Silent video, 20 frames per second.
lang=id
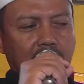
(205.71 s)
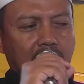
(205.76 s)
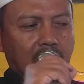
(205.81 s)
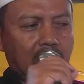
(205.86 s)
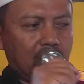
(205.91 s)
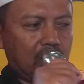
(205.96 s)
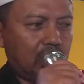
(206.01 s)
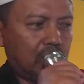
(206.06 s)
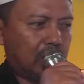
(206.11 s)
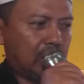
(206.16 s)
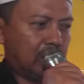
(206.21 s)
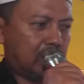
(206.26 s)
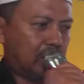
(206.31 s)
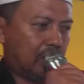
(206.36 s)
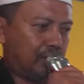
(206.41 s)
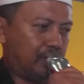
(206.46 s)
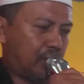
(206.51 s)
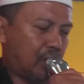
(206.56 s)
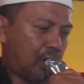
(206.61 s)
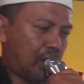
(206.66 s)
Kalau
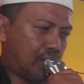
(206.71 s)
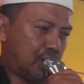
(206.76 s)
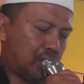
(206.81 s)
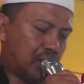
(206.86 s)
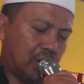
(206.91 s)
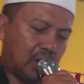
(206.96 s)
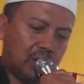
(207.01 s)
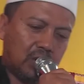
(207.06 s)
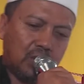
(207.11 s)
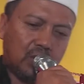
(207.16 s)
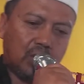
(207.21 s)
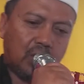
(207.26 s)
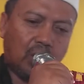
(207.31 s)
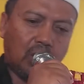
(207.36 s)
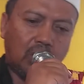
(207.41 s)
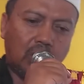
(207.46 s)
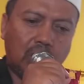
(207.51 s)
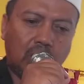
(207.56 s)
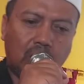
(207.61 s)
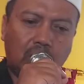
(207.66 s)
kita puasa,
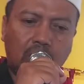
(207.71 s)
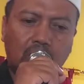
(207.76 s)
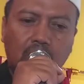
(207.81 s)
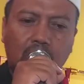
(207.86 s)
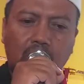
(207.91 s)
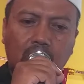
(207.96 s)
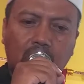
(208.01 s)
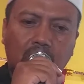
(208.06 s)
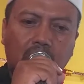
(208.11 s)
insya Allah